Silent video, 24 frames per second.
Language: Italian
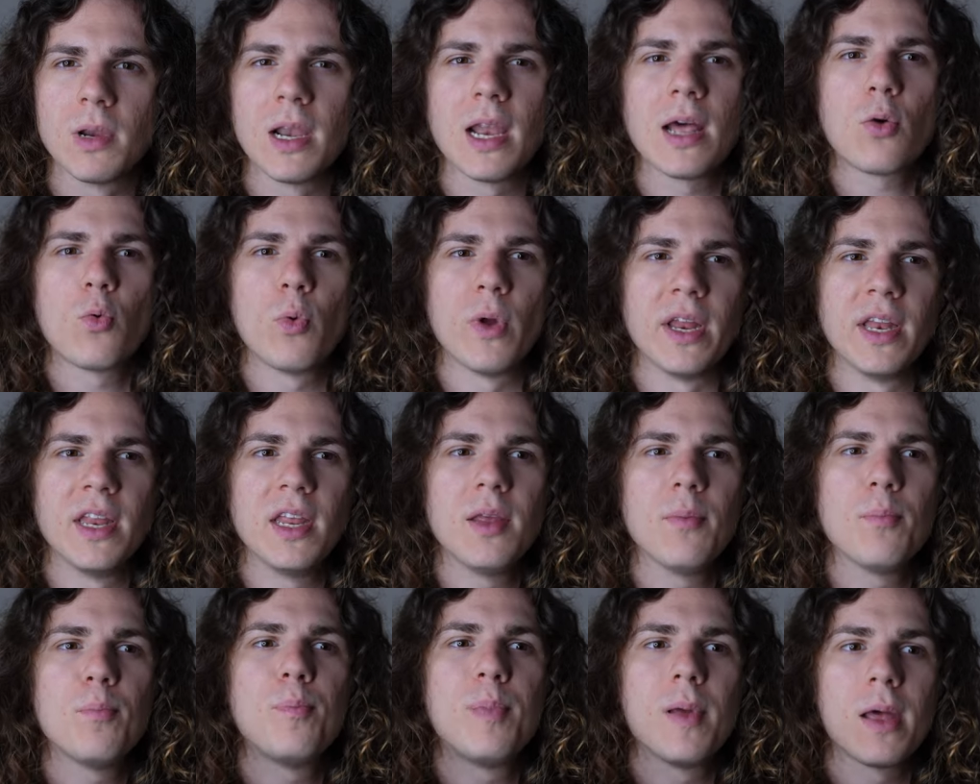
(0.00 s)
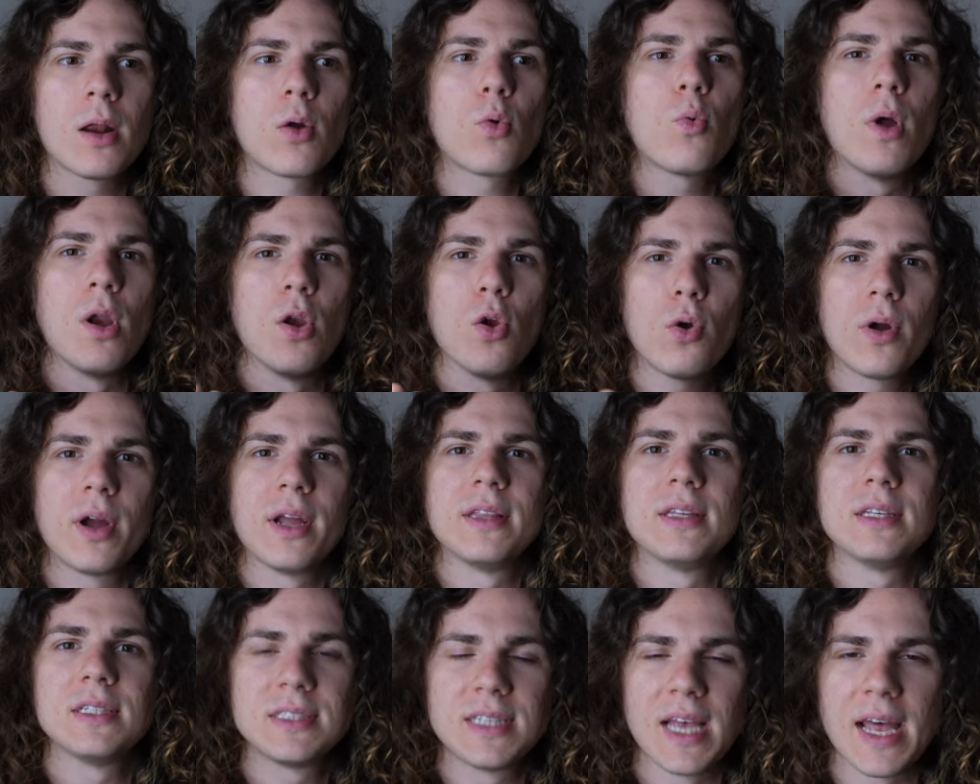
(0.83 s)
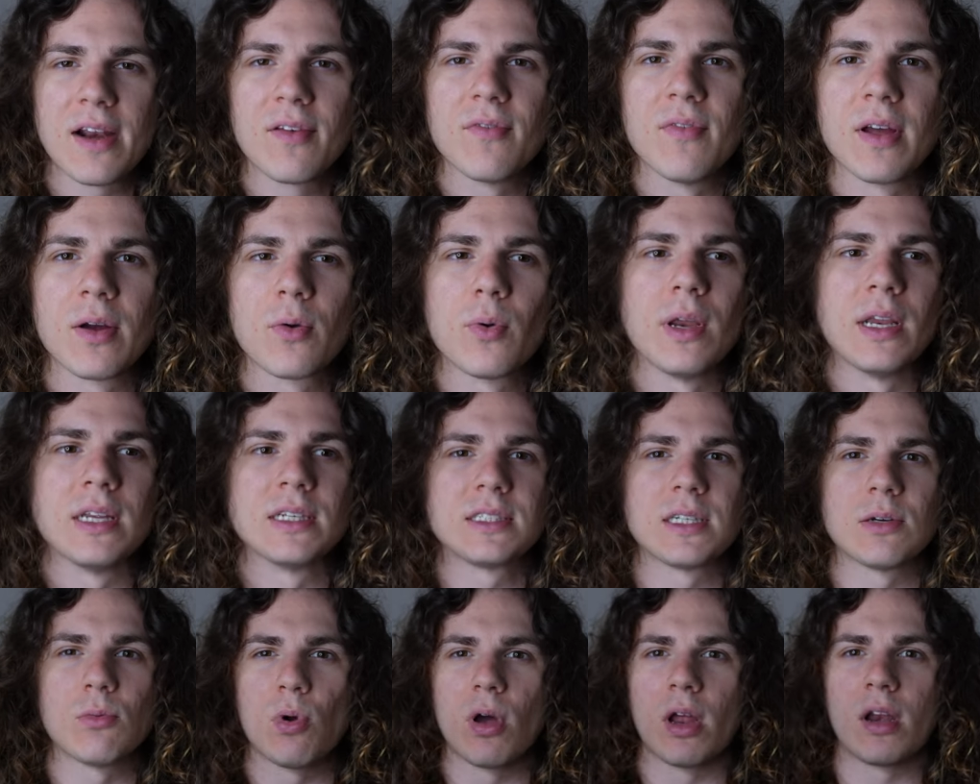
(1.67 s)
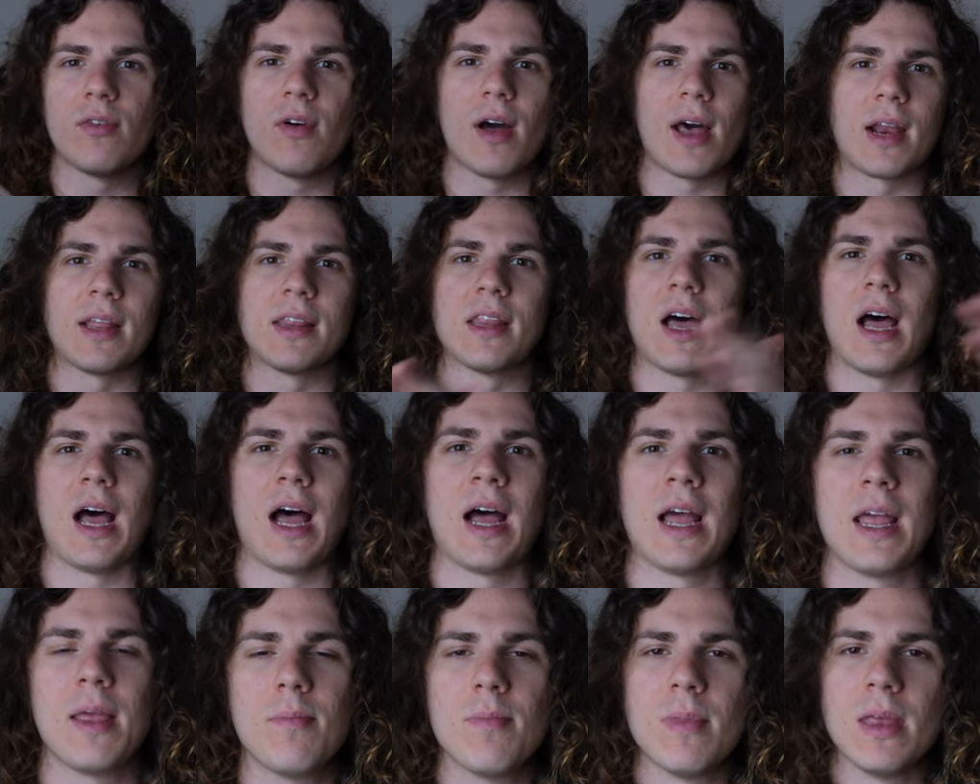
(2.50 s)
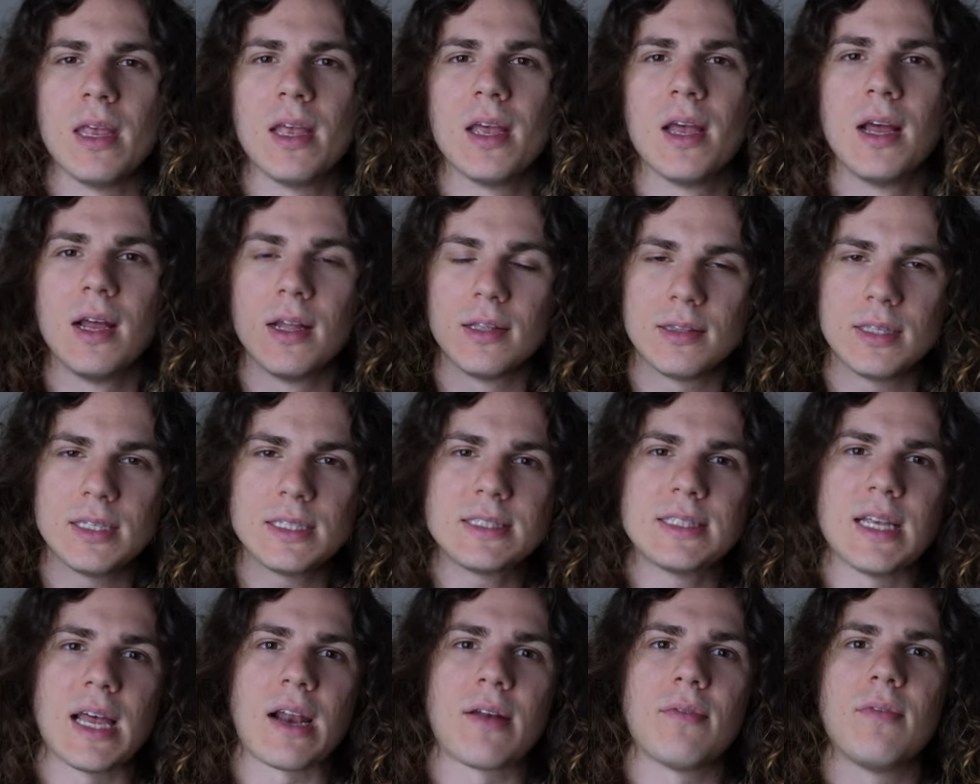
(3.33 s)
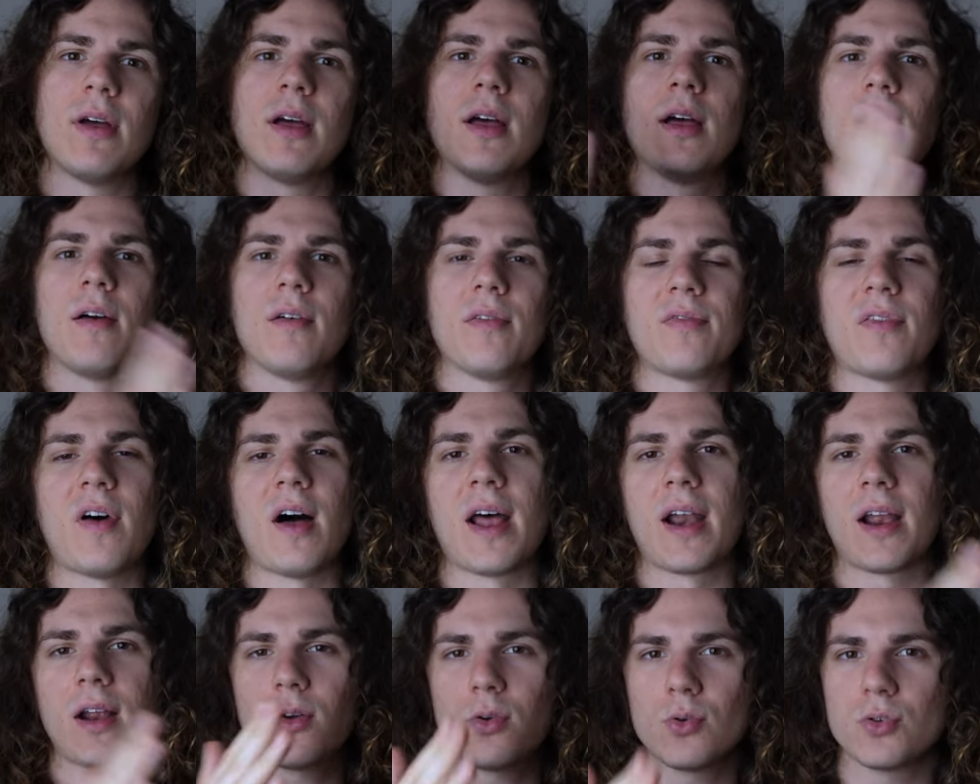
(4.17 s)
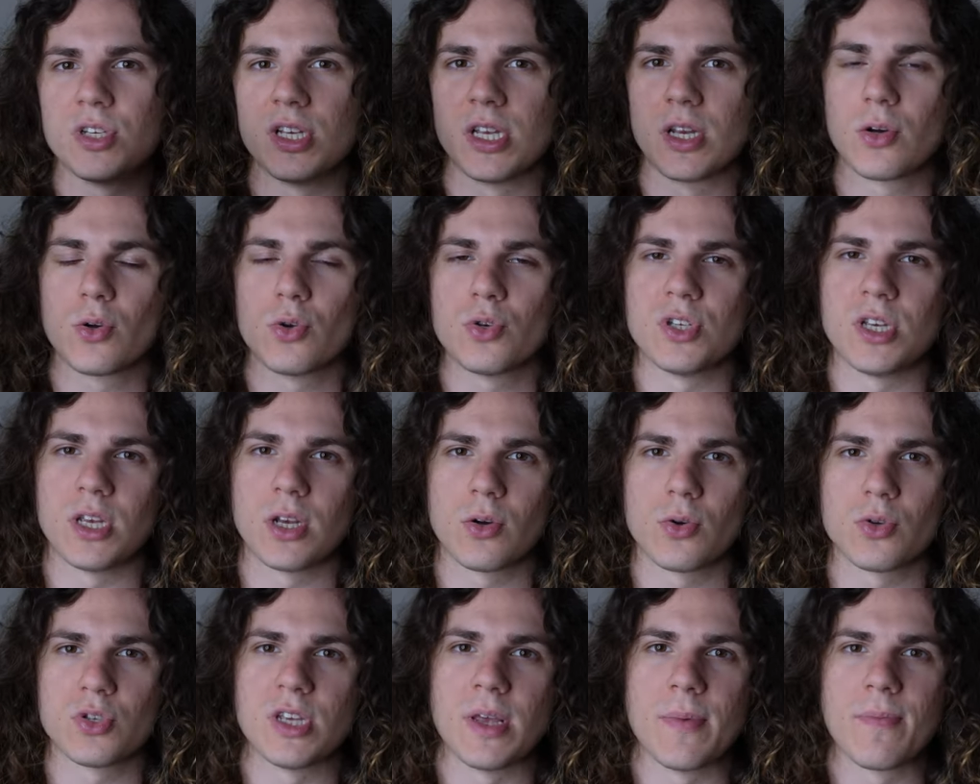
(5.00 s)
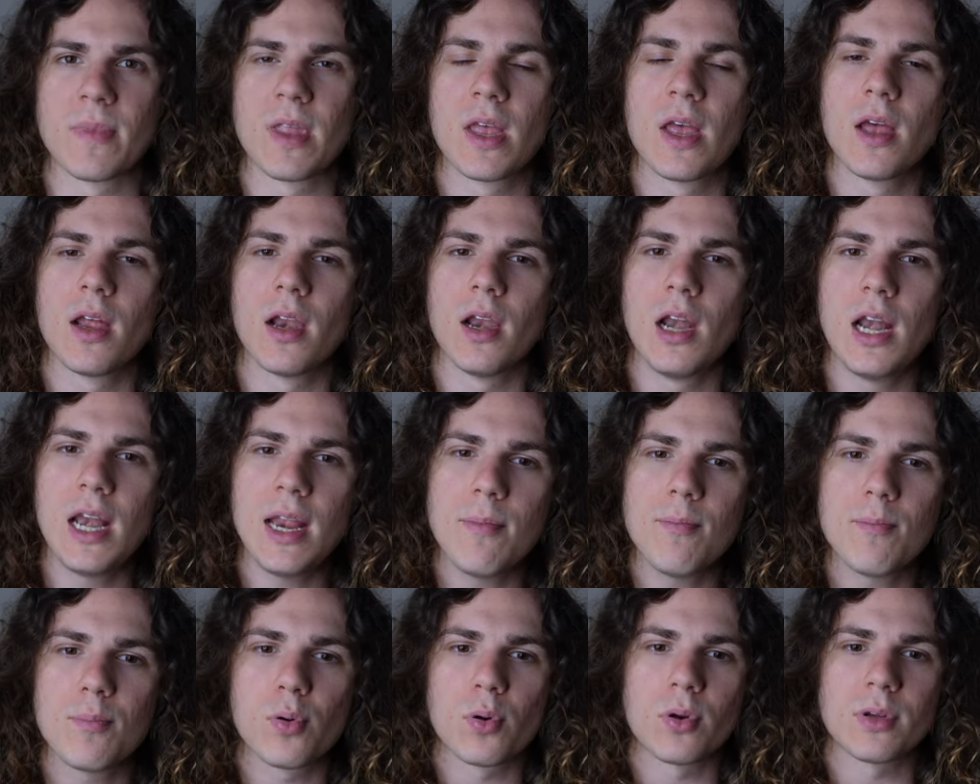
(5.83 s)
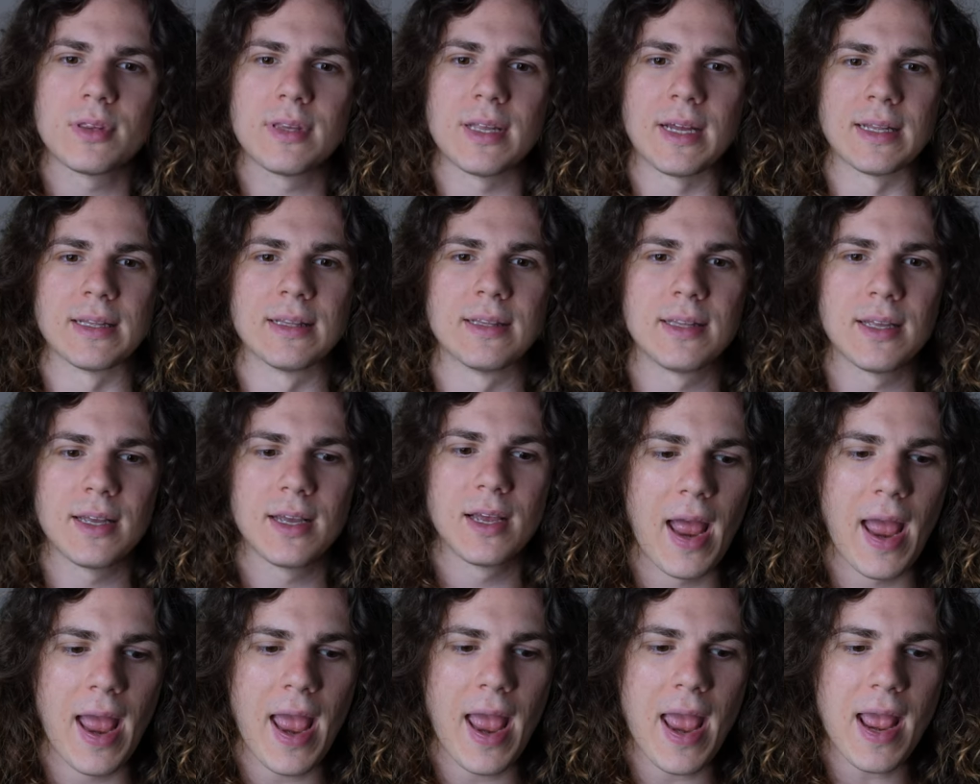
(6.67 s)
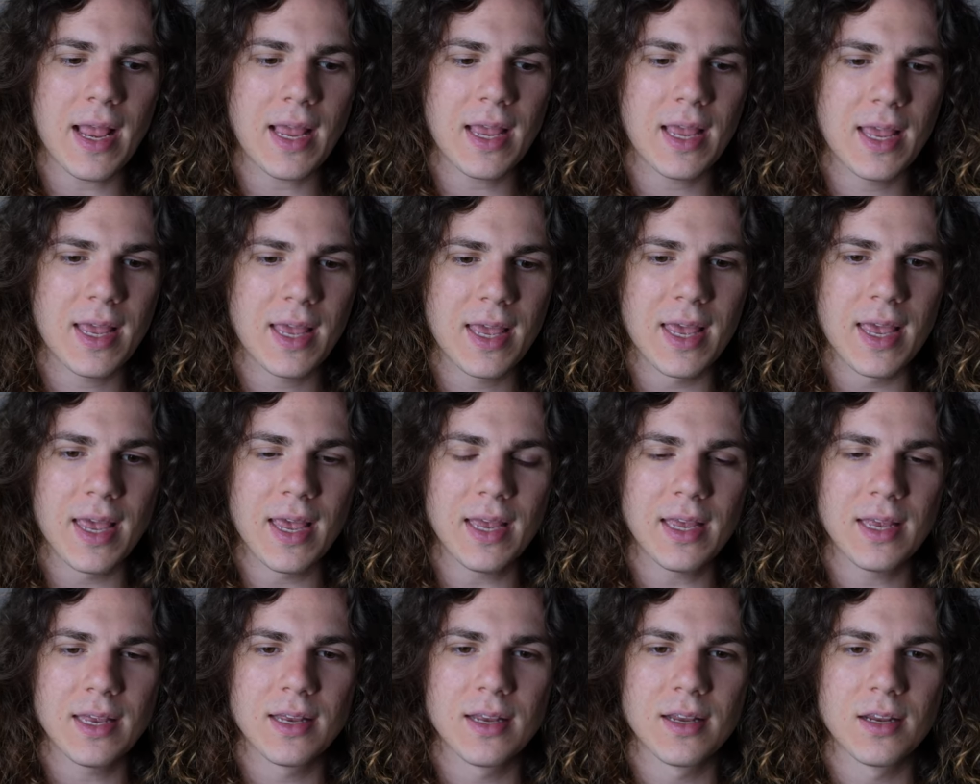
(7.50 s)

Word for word: la guidi per quello che ti serve, quindi se vuoi arrivare da A e B ti serve fare così, così, così. L'importante è che